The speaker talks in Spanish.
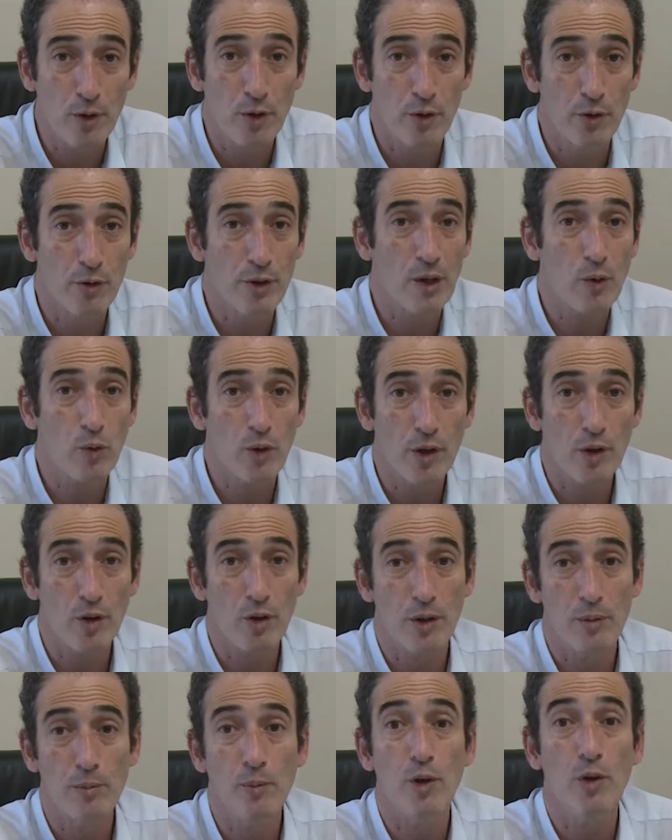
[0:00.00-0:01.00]
con un acuerdo
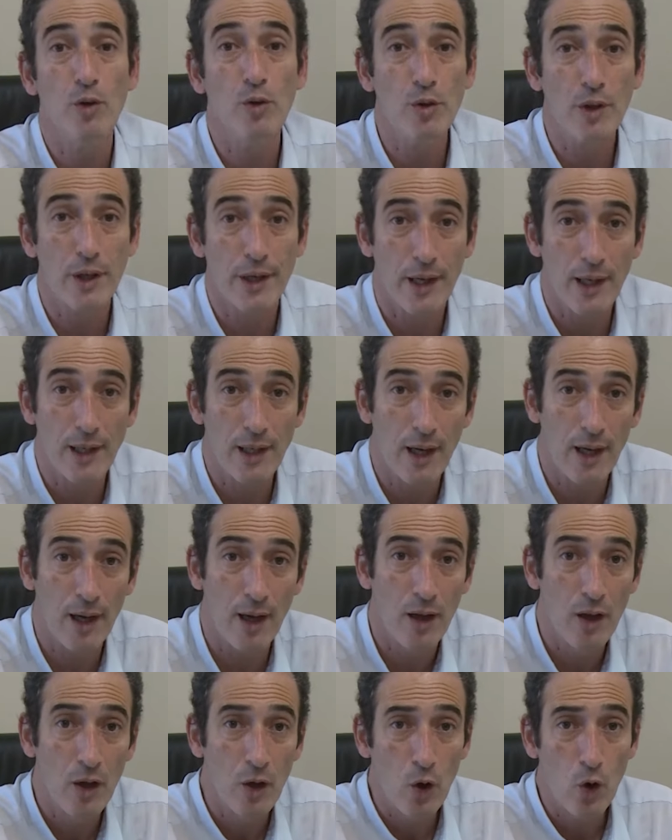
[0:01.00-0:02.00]
que involucre a
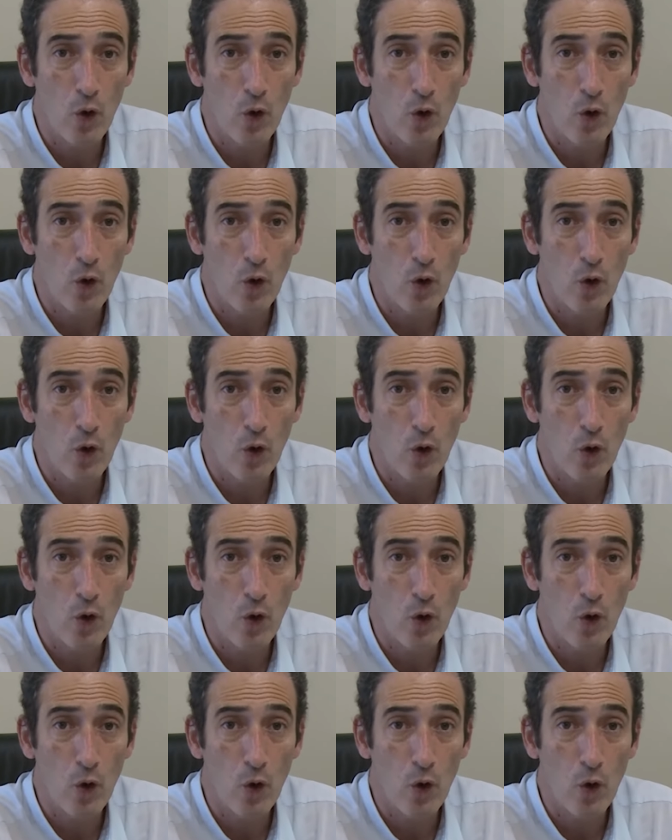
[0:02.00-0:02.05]
la